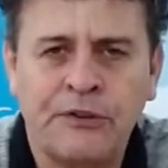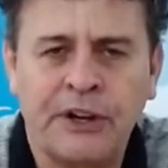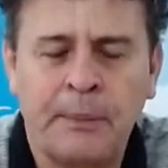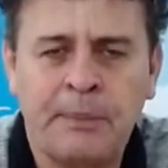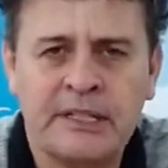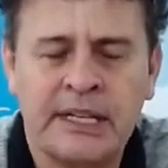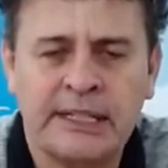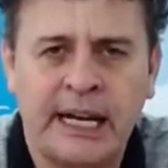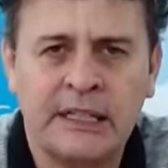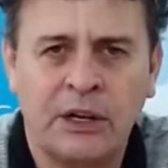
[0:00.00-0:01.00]
que foi
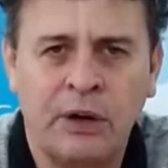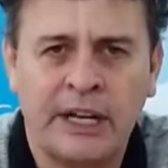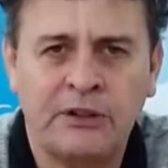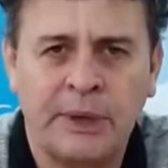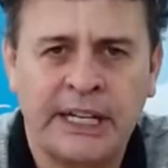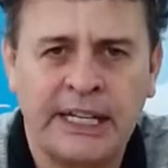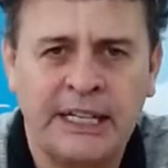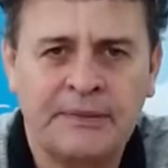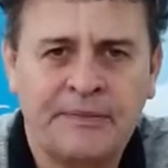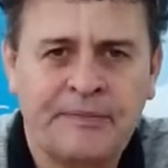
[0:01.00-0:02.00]
apresentado agora de manhã?